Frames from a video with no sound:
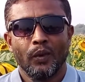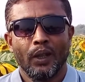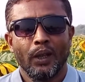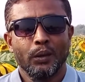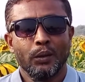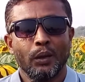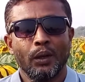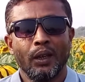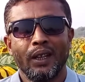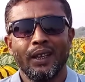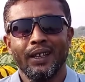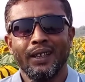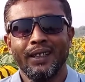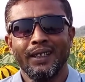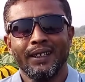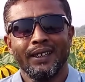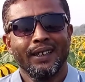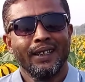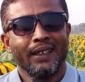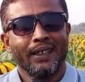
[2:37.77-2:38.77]
আসলে
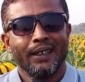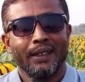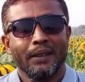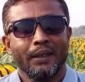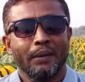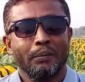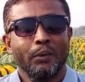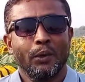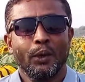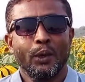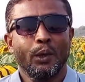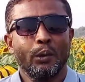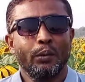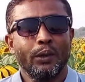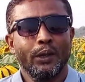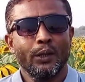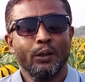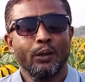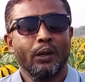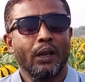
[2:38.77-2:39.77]
পনেরো
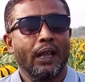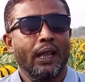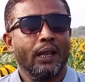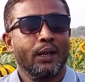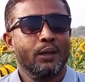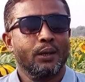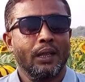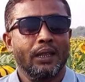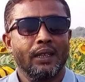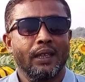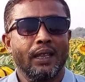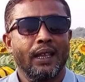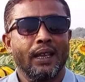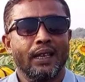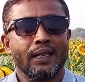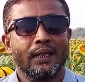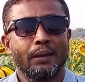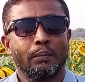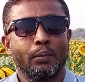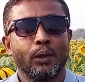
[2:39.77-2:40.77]
বিশ জন না একসাথে দেখা
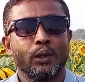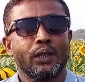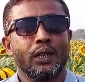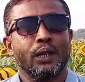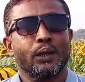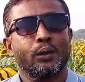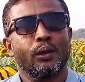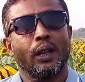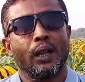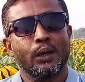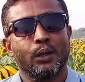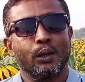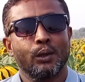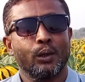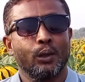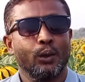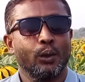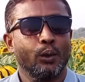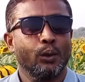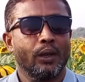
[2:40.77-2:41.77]
যায় পঞ্চাশ জন একশো
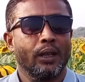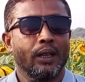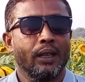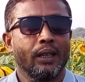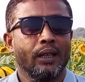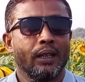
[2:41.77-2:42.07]
জনও ঢুকে